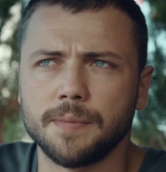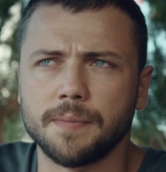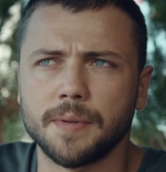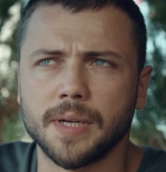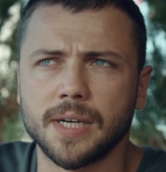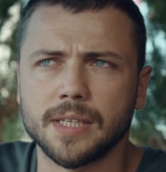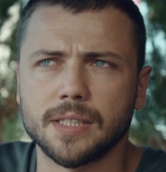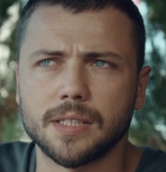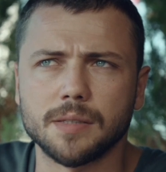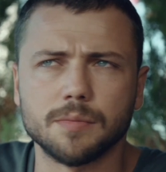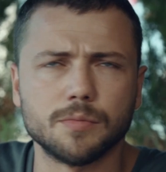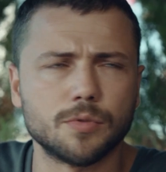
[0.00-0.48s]

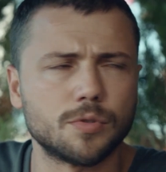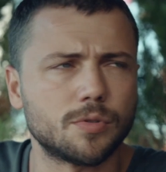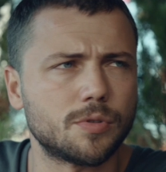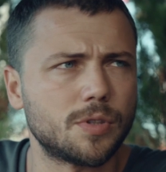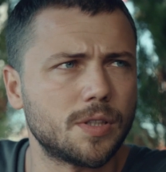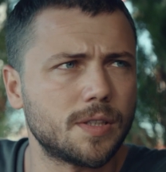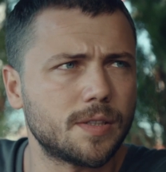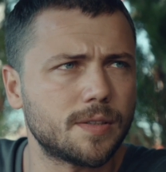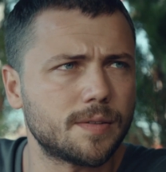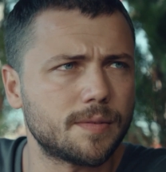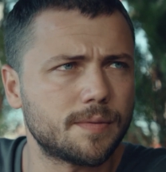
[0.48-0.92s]
Bizimkiler kim usta?